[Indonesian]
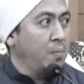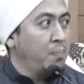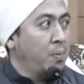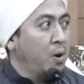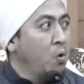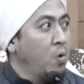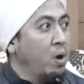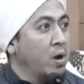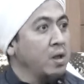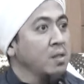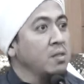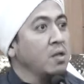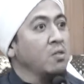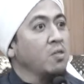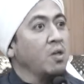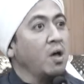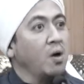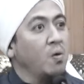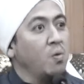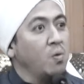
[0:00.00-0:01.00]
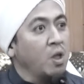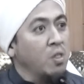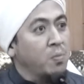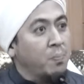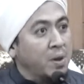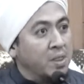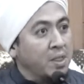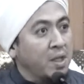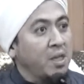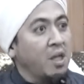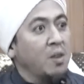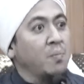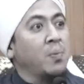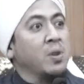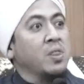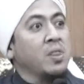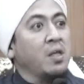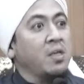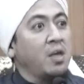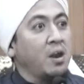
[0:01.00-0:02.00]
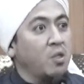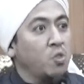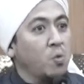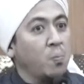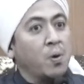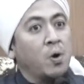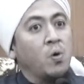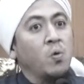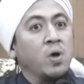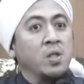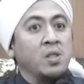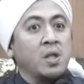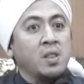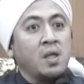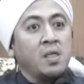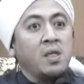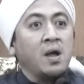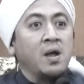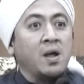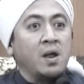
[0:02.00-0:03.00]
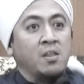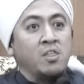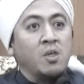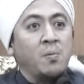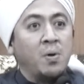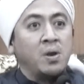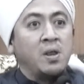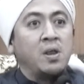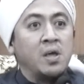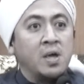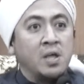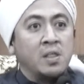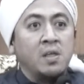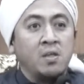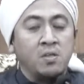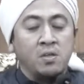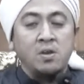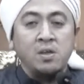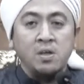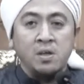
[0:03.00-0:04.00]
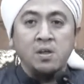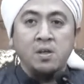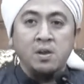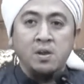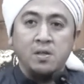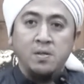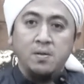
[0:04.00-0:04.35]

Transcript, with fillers: kan perlu ada tasaulat, pertanyaan-pertanyaan itu perlu kita tanyakan sama diri kita sendiri.